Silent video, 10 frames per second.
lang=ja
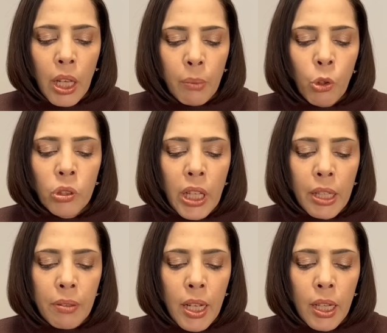問
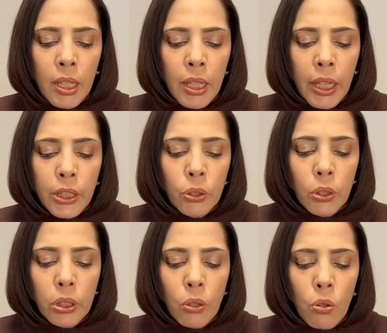題は
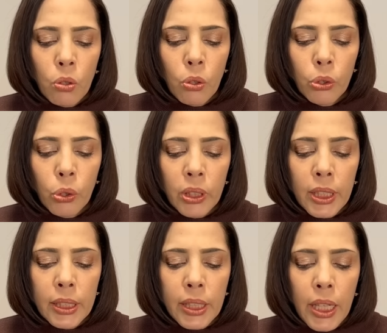収支報告書に
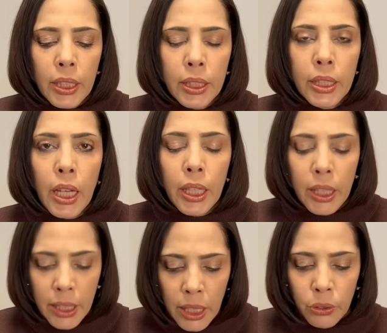記載して
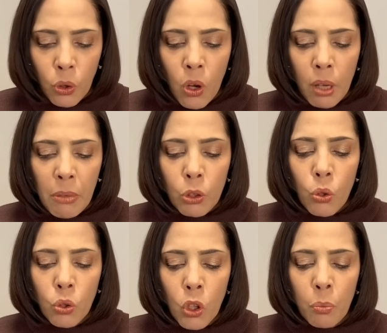いないと、まあ、
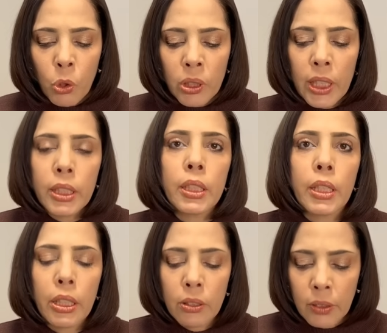ここを問題視し
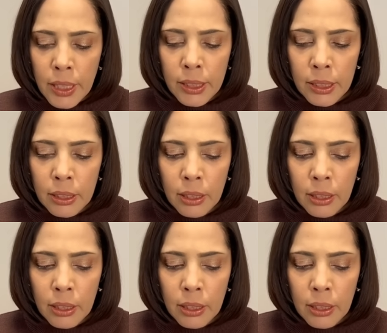ているんです。